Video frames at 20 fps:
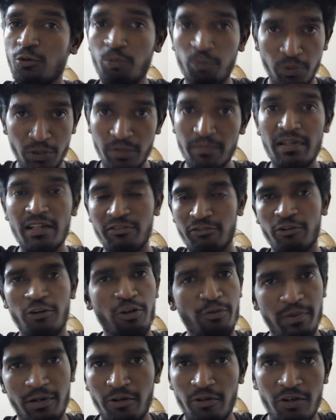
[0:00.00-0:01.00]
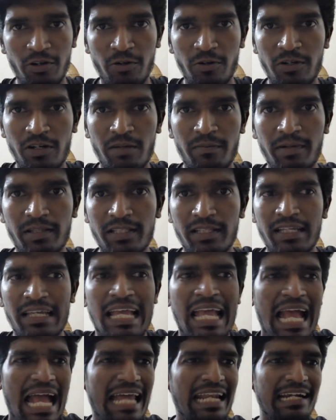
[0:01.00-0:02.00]
முப்பது பேர் ஃபாலோ பண்ண ஒரு அக்கௌண்ட்லாம் பார்த்தேன்
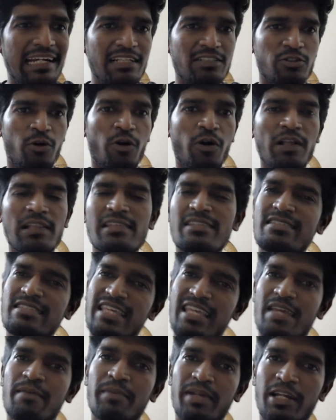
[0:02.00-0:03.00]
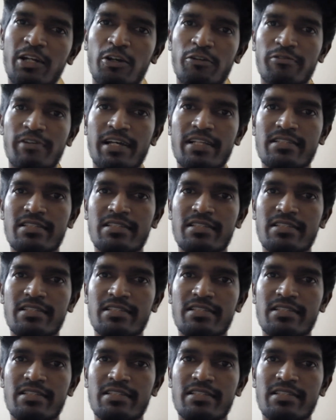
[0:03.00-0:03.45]
அண்ட் இட் இஸ் ஆல் சேம் கைண்ட் ஆஃப்